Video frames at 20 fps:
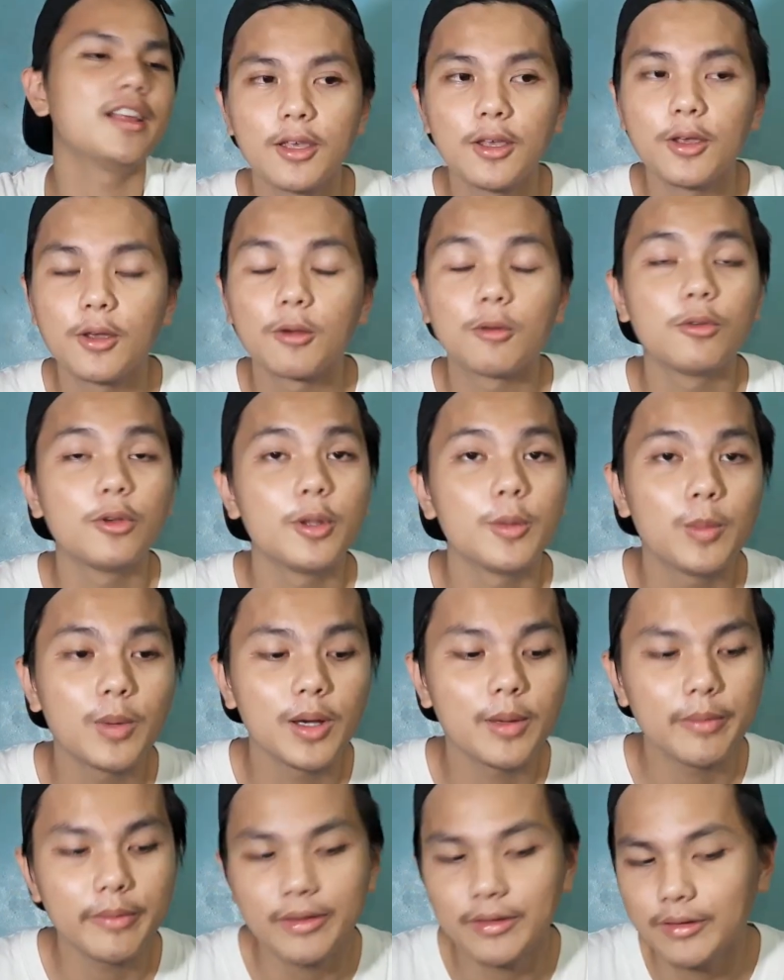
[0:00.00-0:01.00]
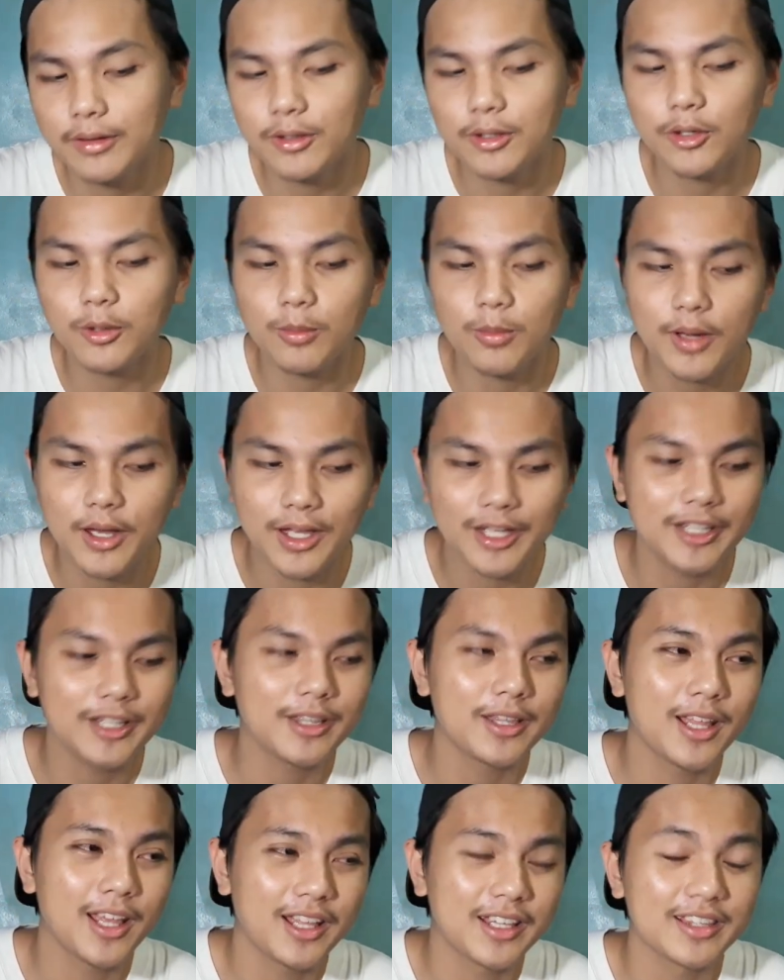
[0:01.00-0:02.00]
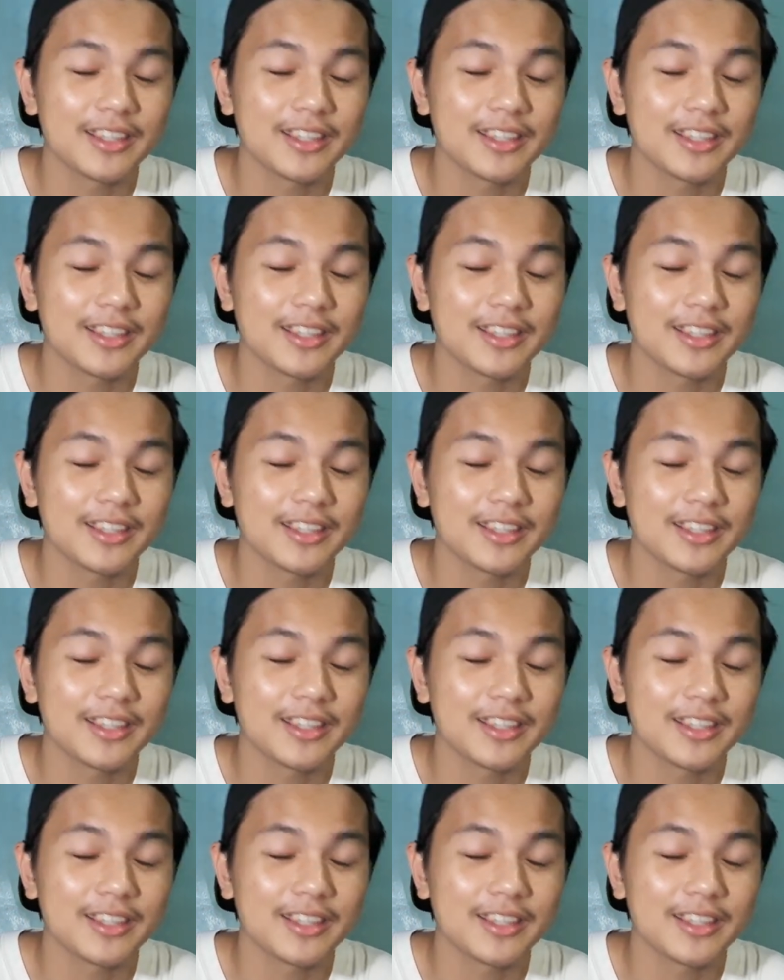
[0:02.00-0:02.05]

Kung napapansin naman na